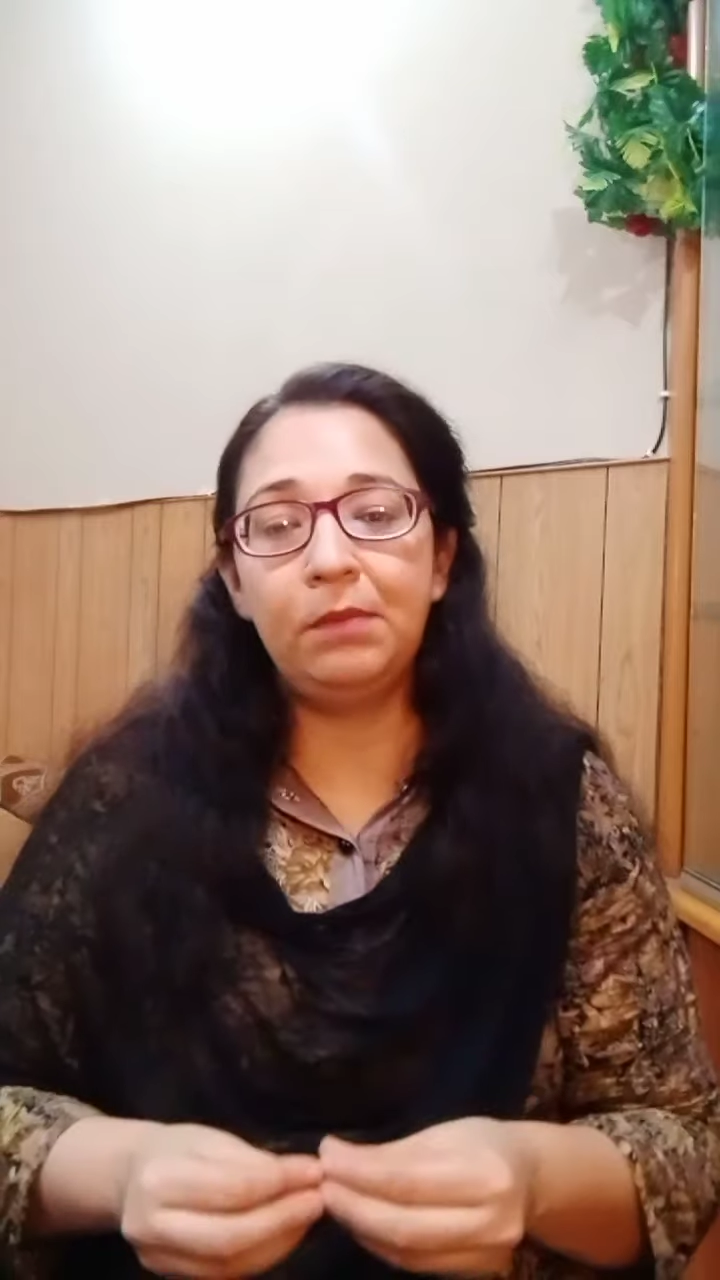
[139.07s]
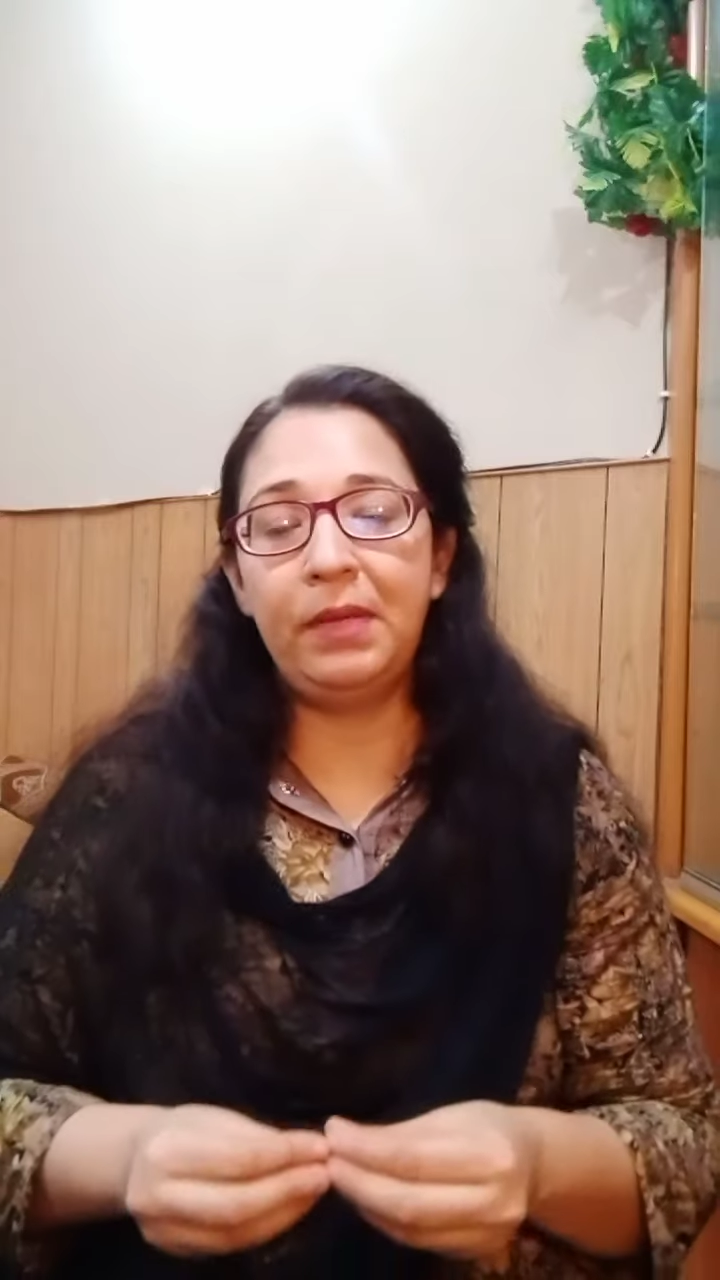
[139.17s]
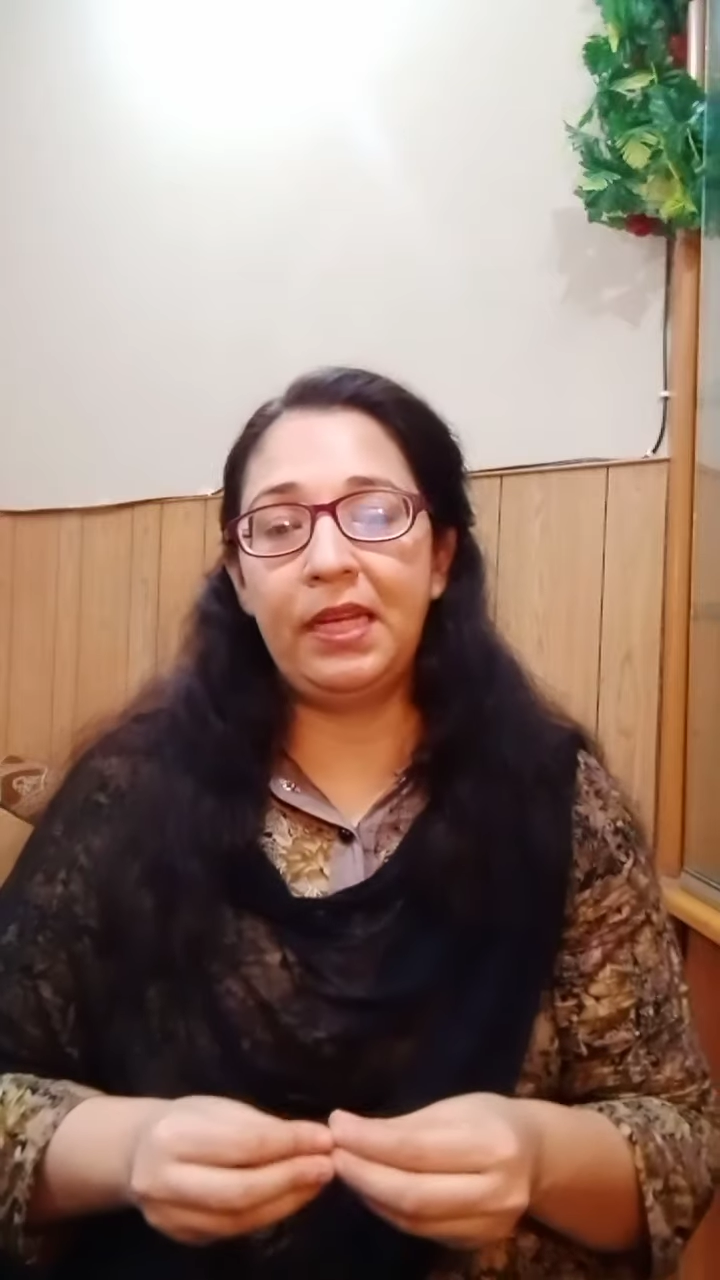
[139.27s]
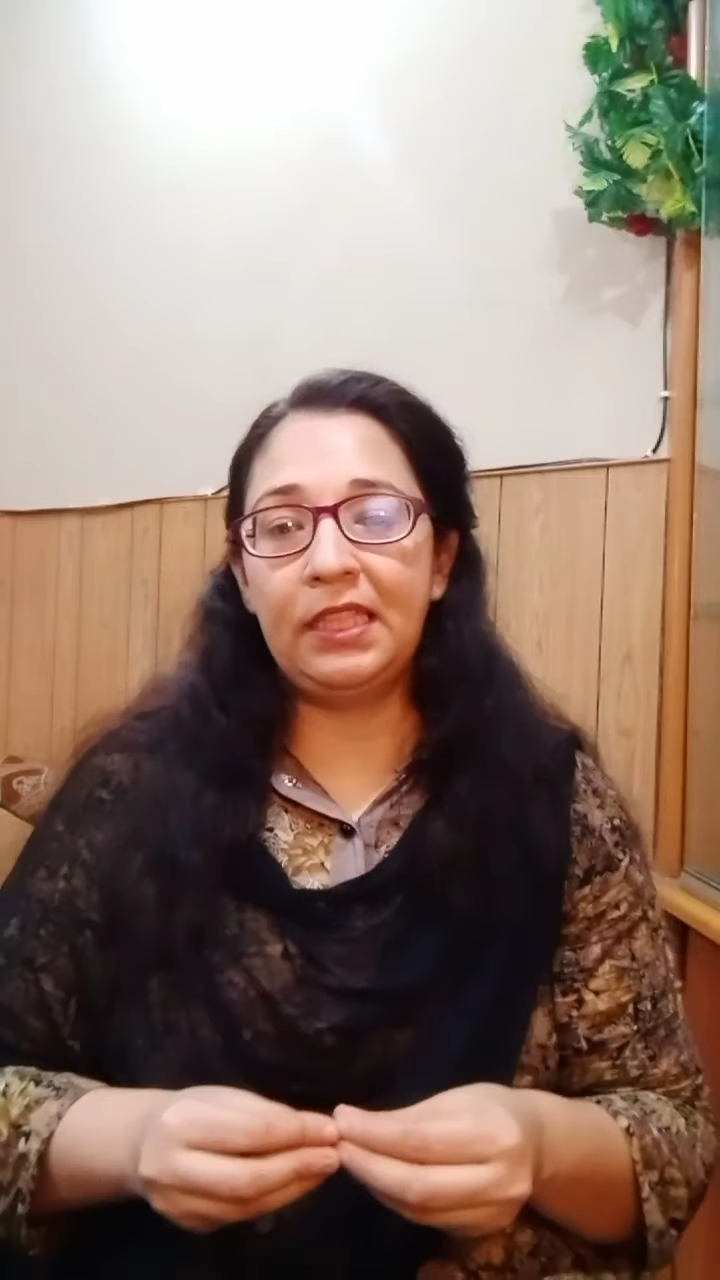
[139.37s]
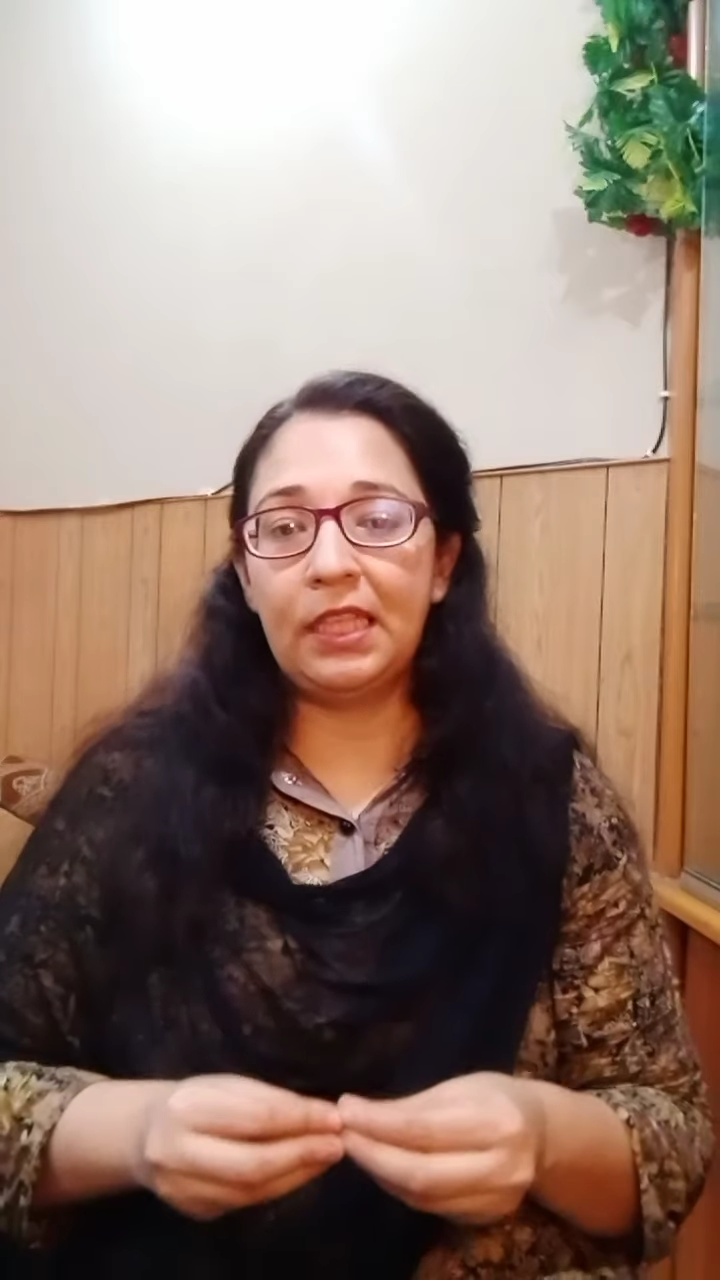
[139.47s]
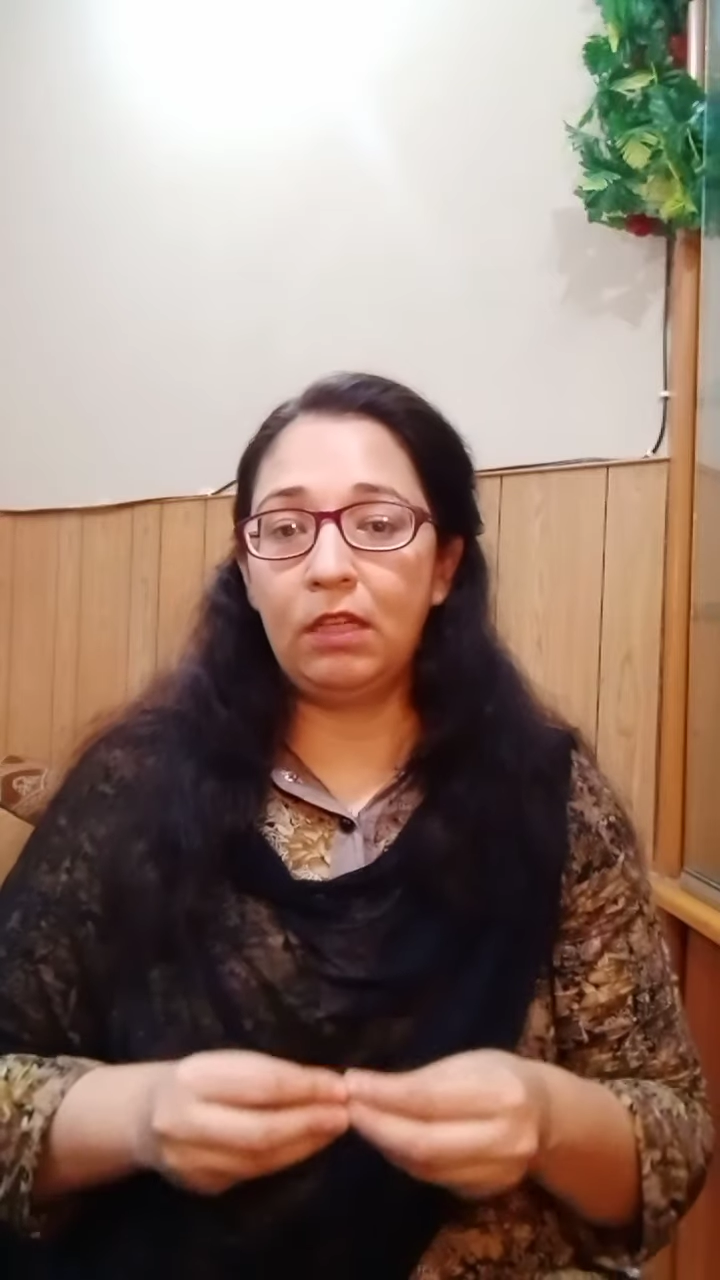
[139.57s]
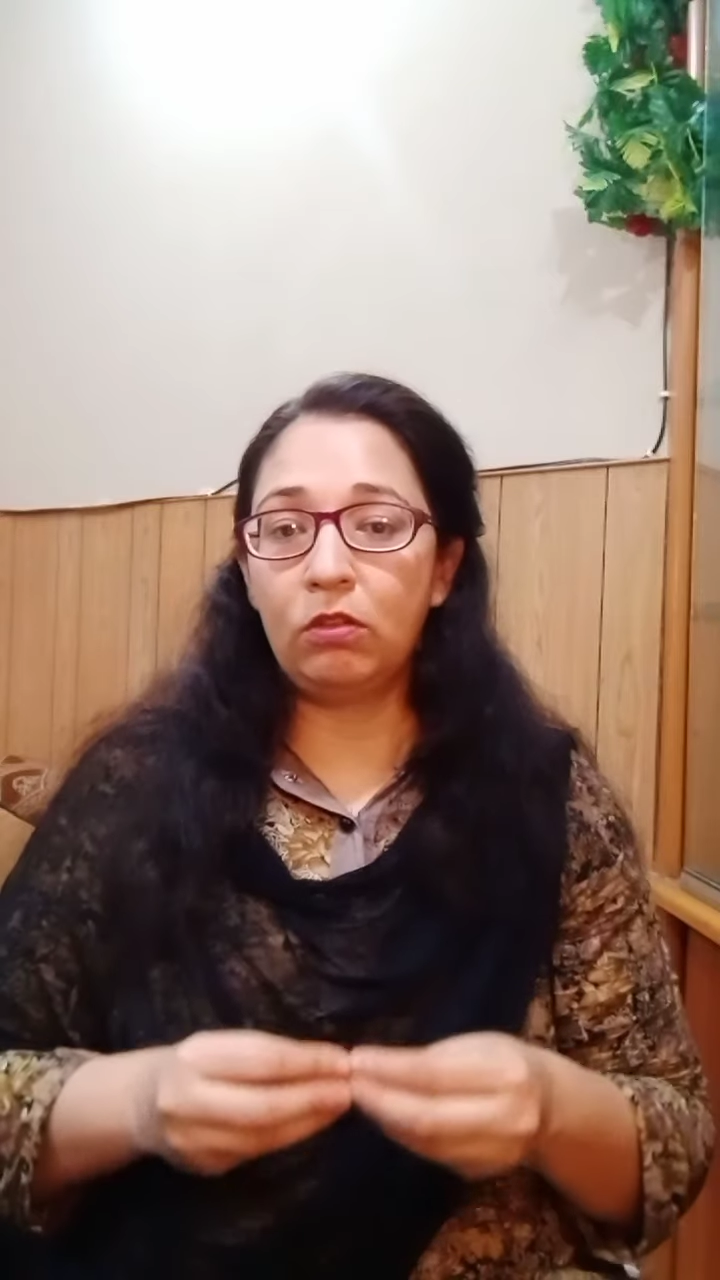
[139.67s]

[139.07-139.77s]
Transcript: मेरे चैनल